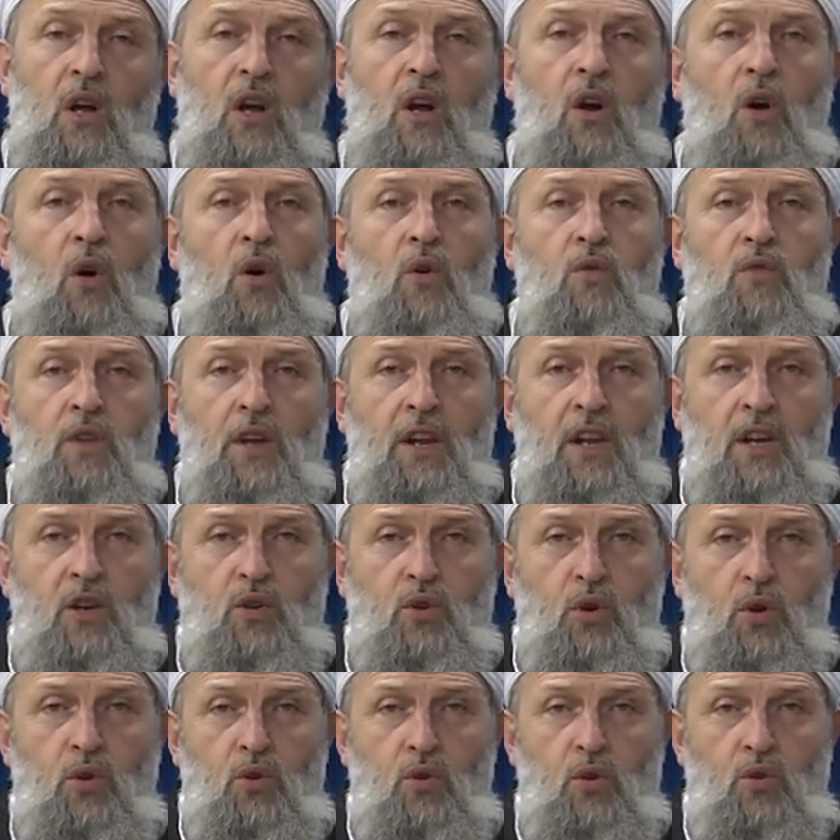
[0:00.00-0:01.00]
Onlara
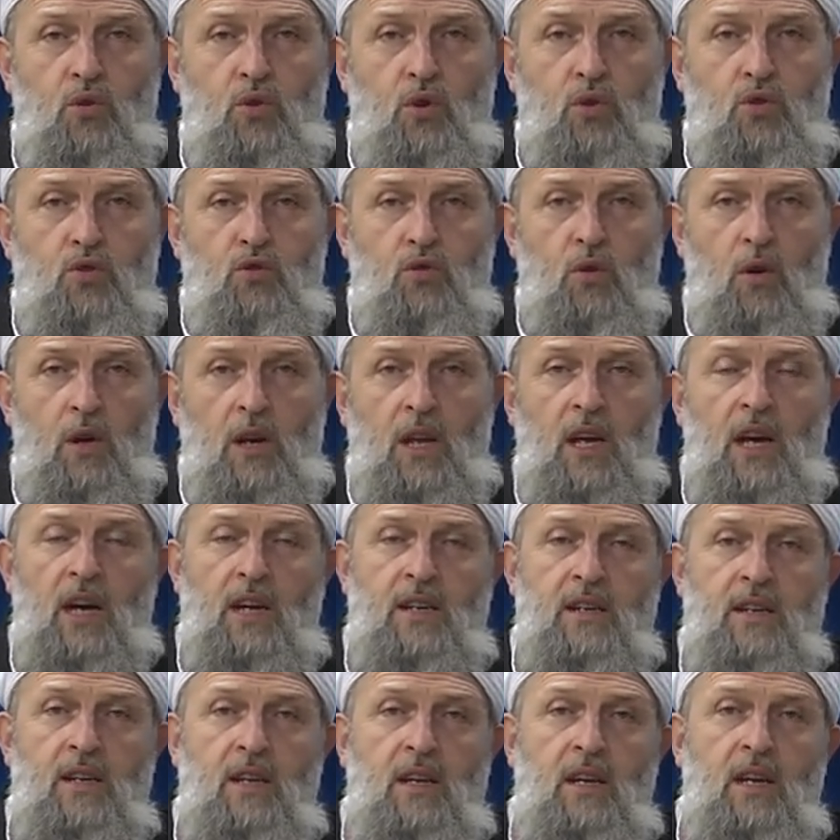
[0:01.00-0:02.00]
kötü söz söyleyen,
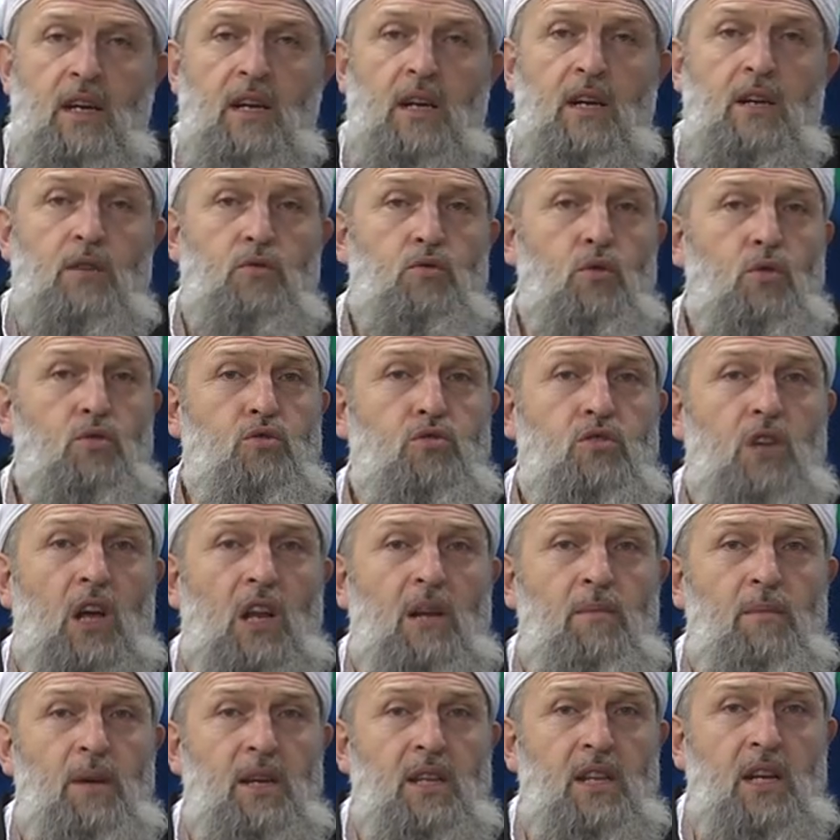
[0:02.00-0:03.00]
sosyal
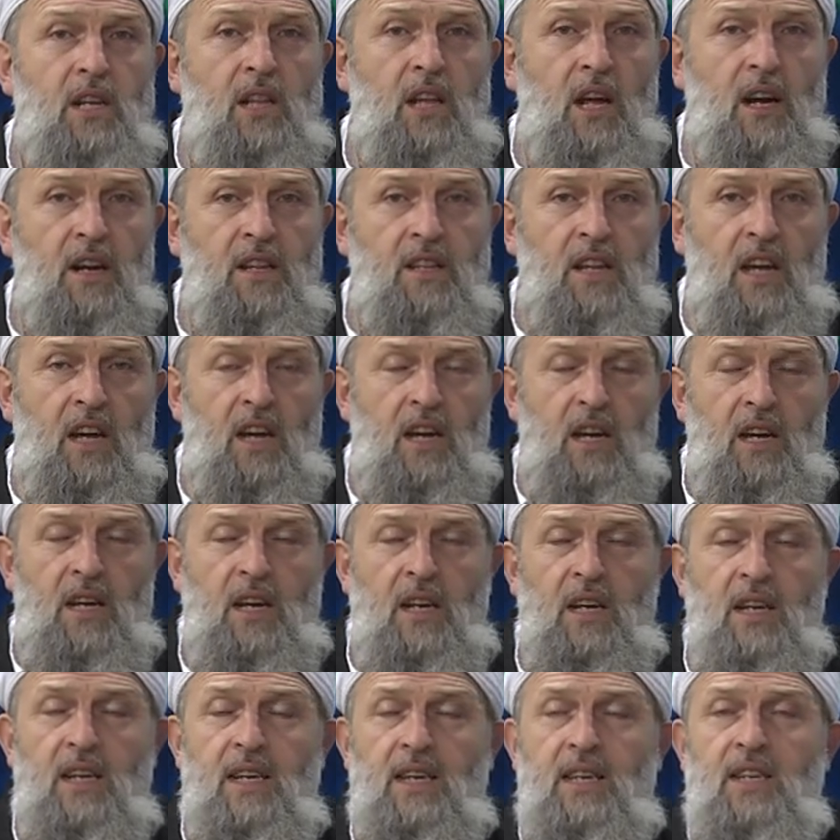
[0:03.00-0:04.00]
medyalarda
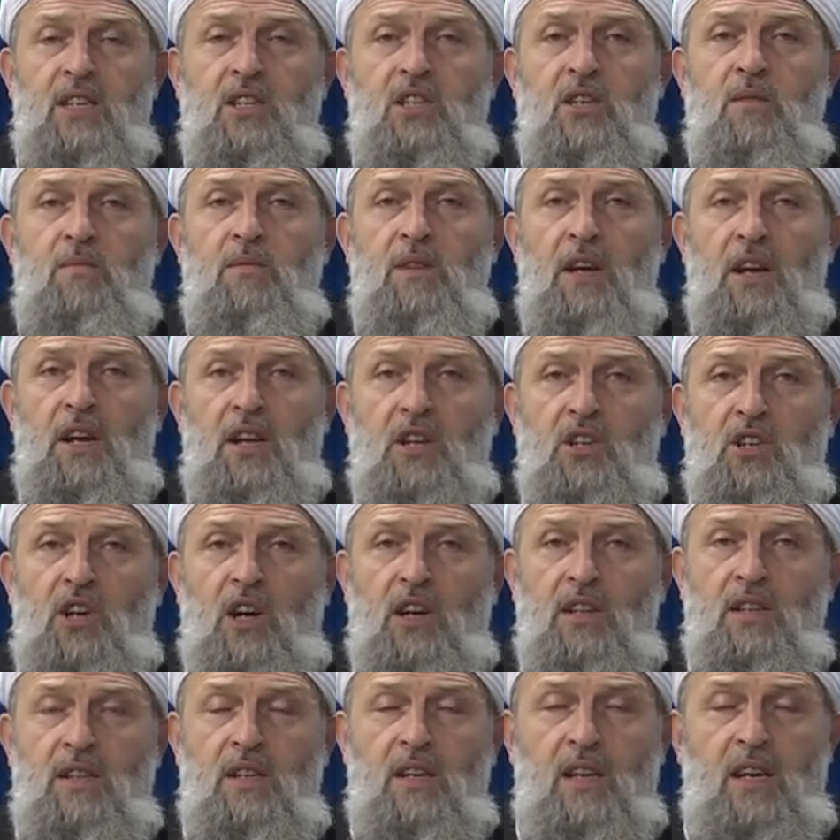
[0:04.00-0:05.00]
isimler açan